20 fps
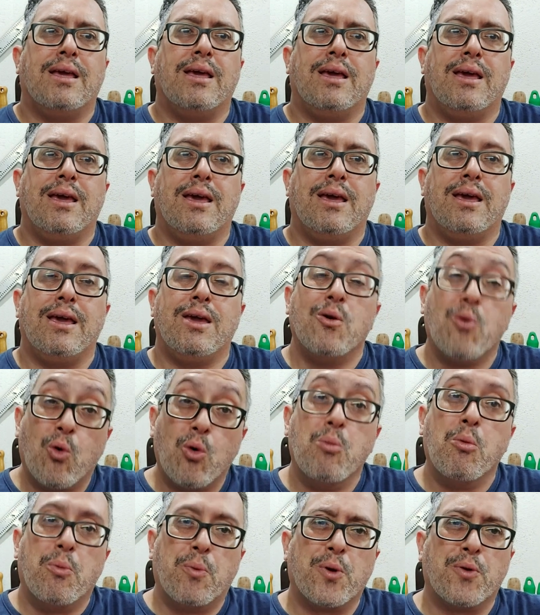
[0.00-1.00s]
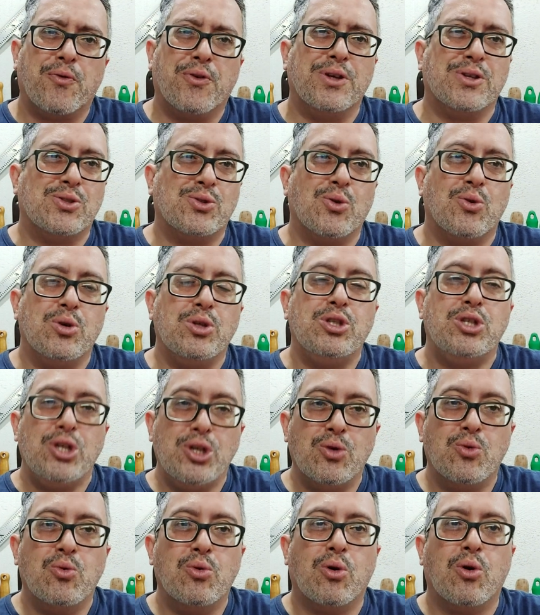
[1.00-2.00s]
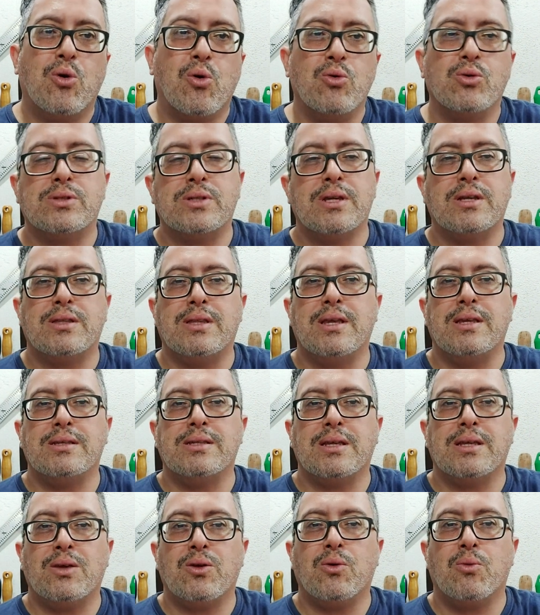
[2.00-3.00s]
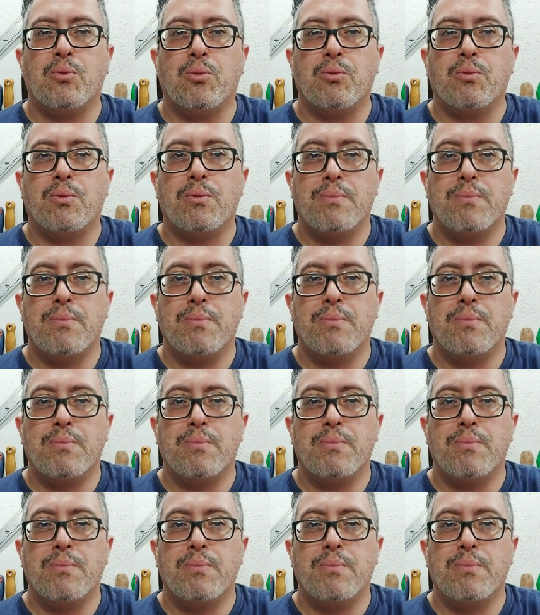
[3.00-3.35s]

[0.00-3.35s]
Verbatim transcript: É, eu, como professor, digo com certeza que o